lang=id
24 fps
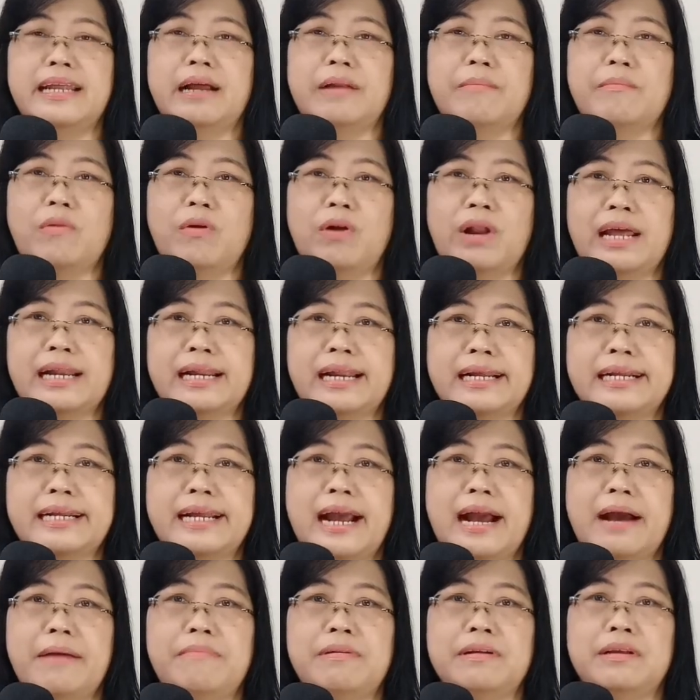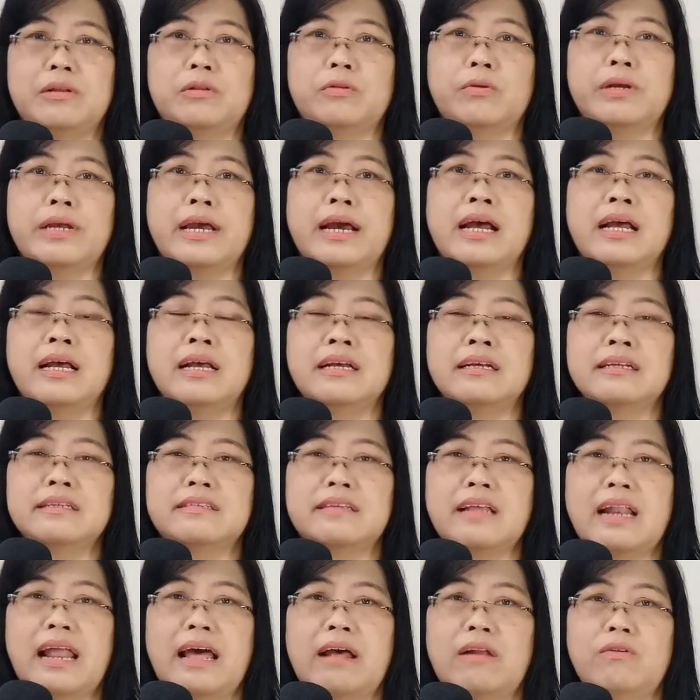di dalam olahraga begitu ya,
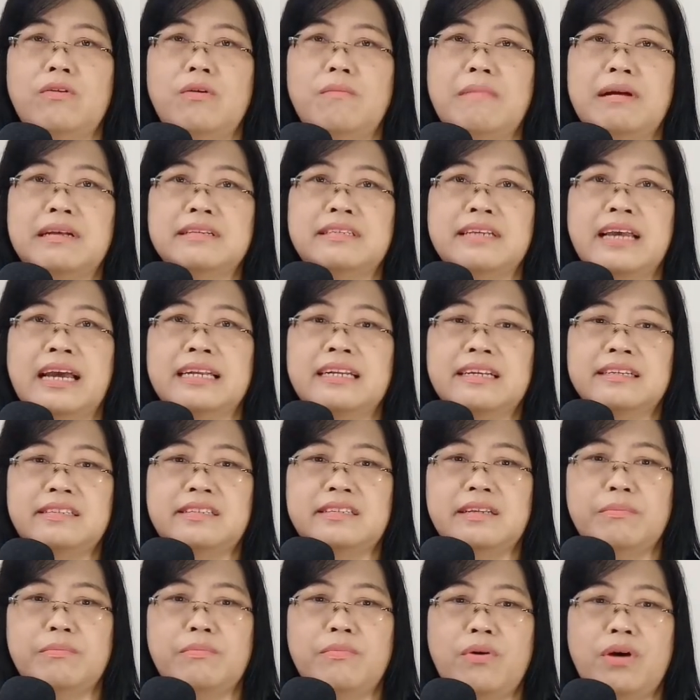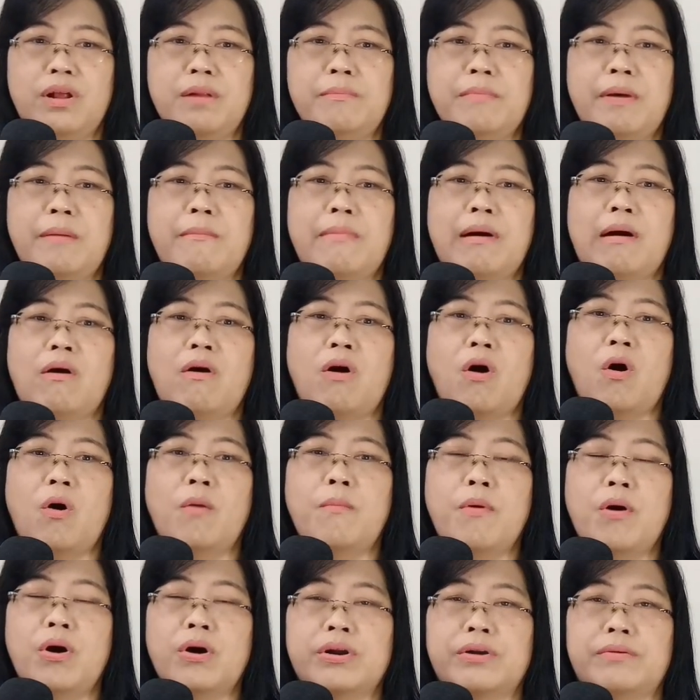selalu masih ada simbol membawa
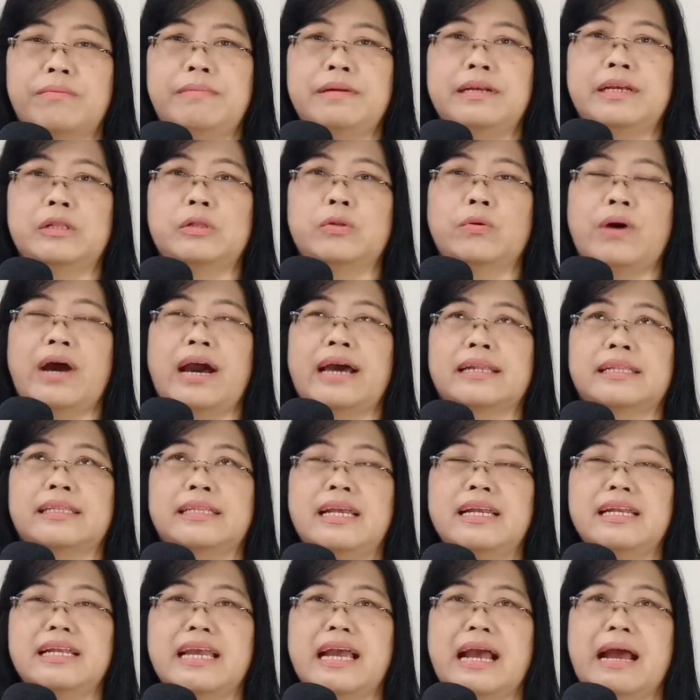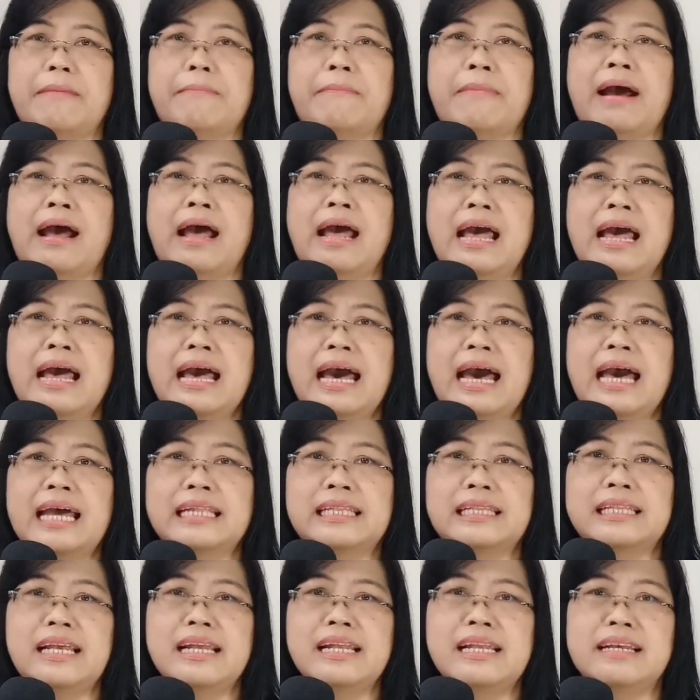obor begitu. Artinya apa?
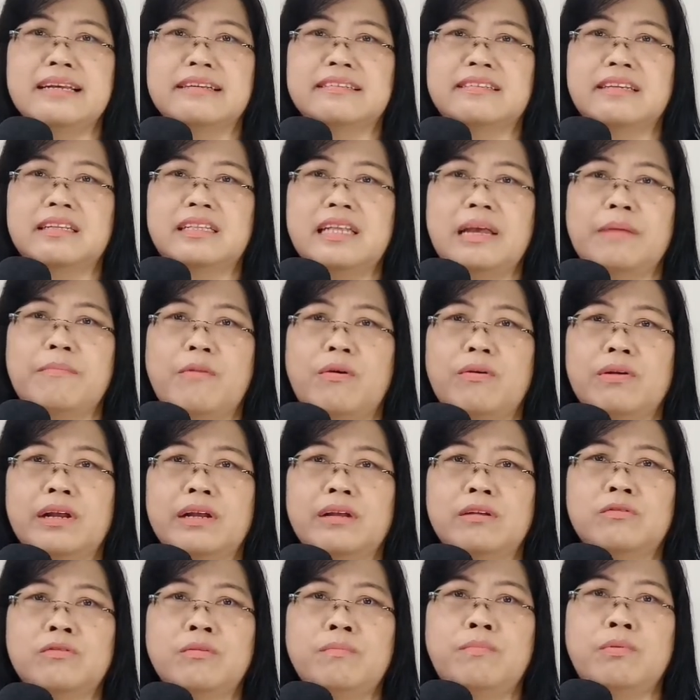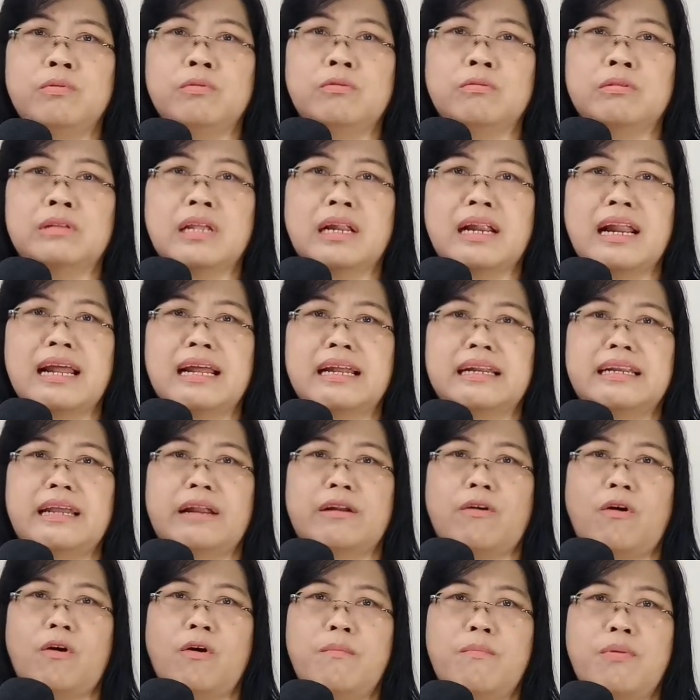Artinya setiap orang itu butuh terang
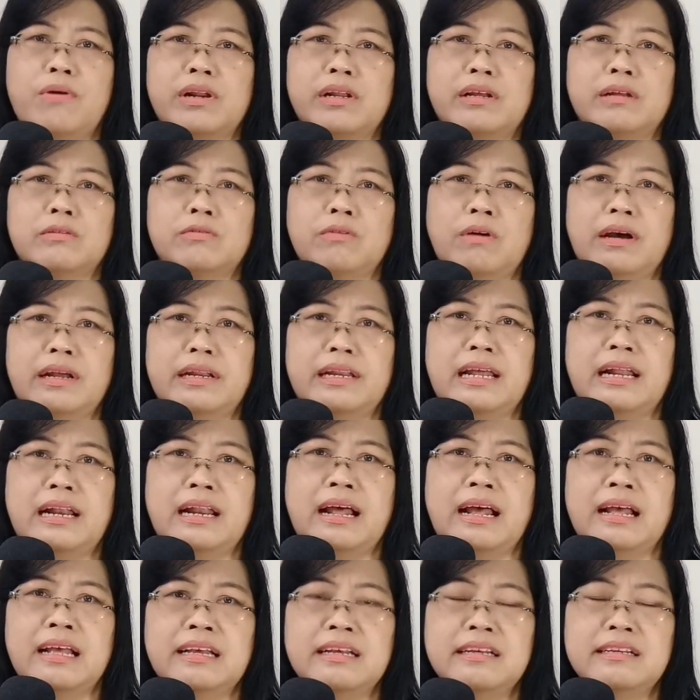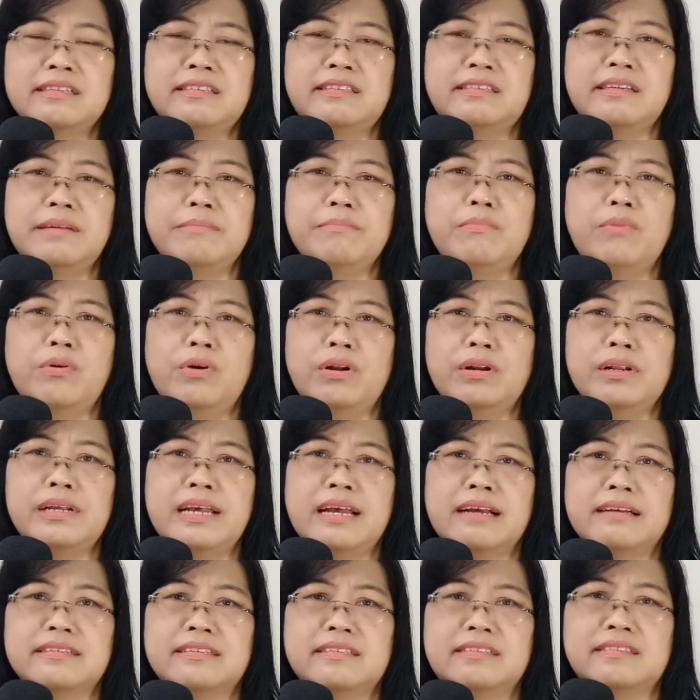dan obor itu adalah simbol
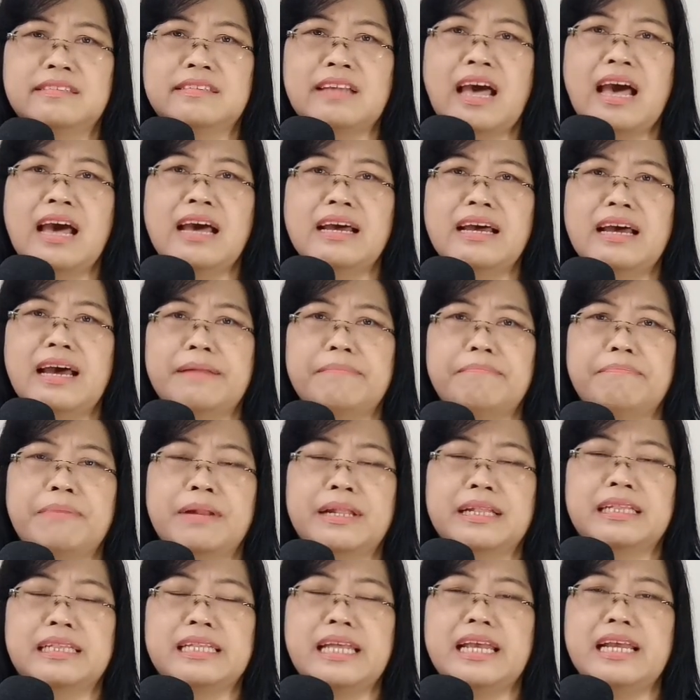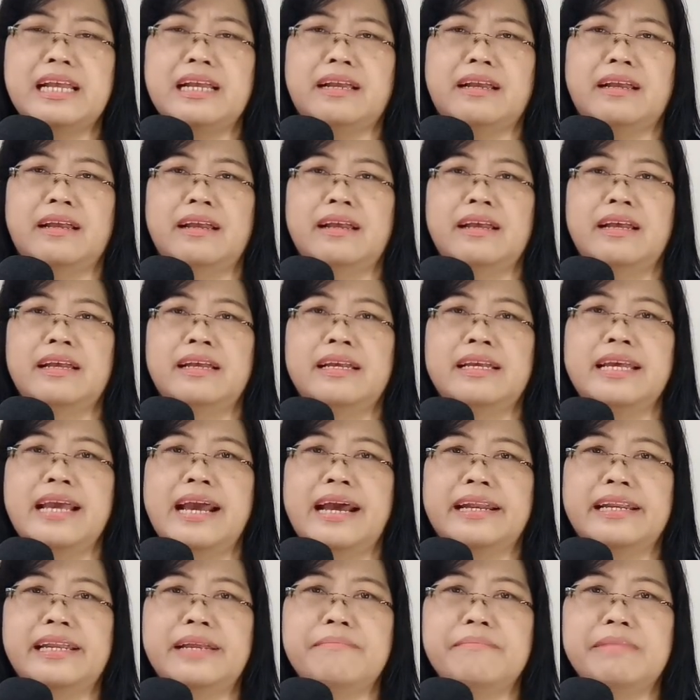yang sangat penting
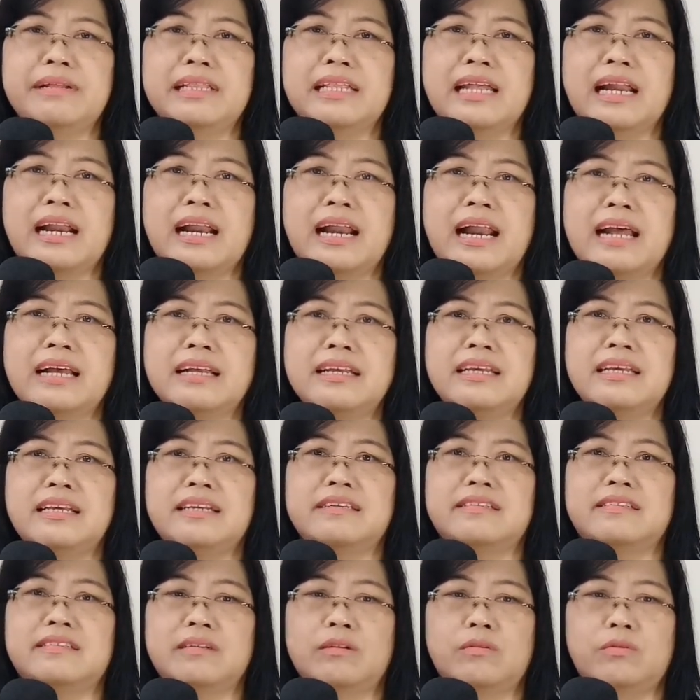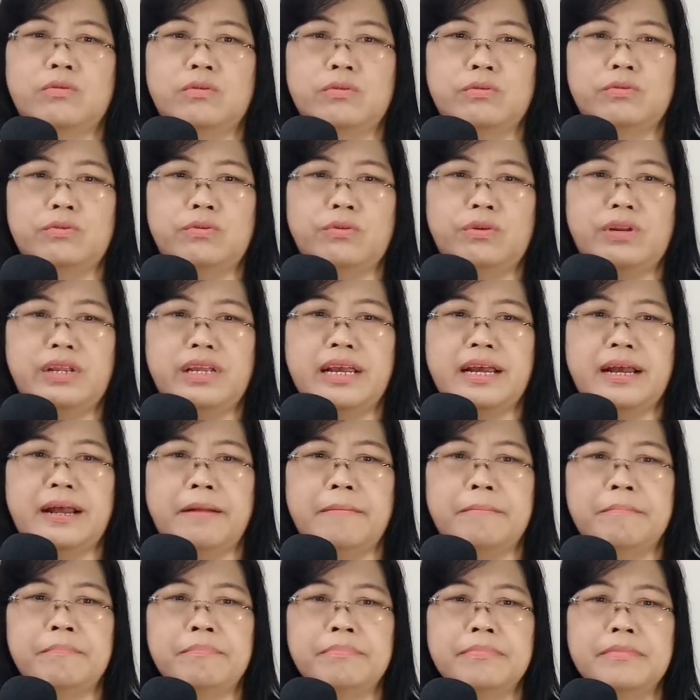yakni menerangi seluruh dunia.